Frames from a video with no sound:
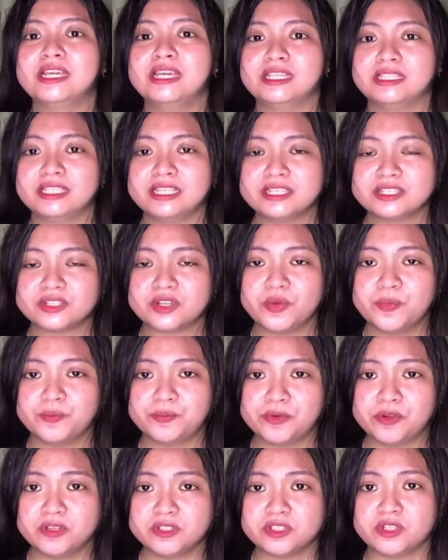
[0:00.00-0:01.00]
It is
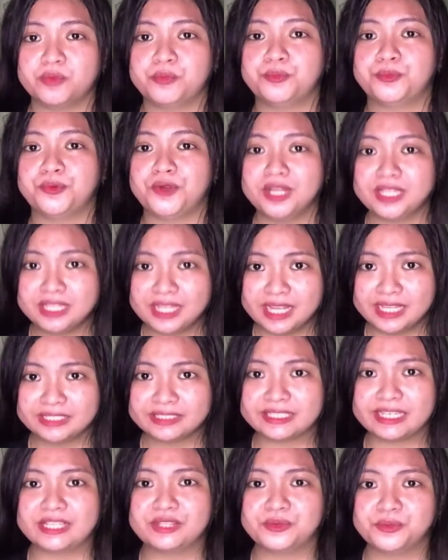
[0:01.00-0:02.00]
composed of
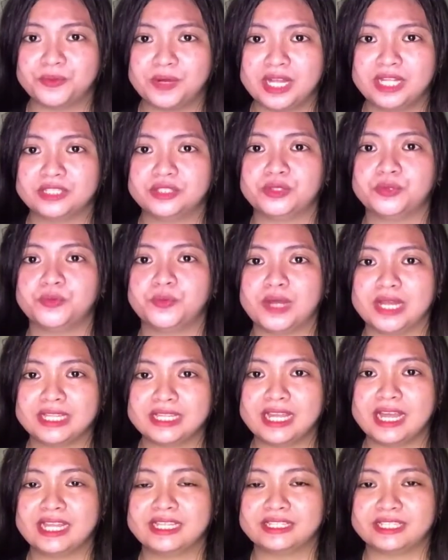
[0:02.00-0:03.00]
101 to
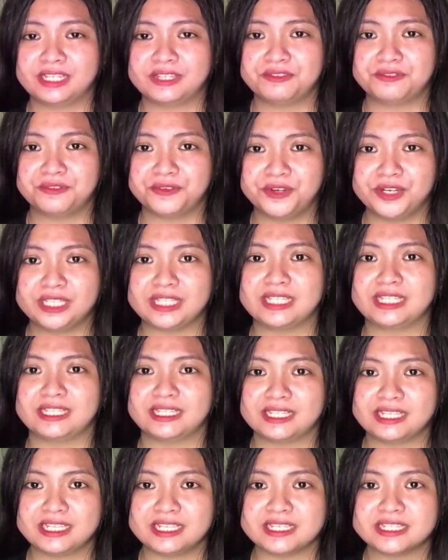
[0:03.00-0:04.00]
114
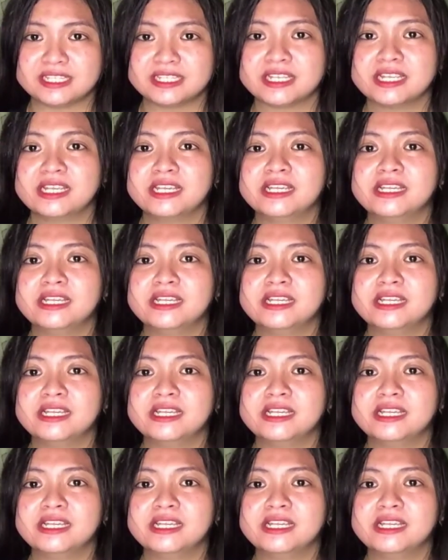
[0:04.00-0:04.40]
keys.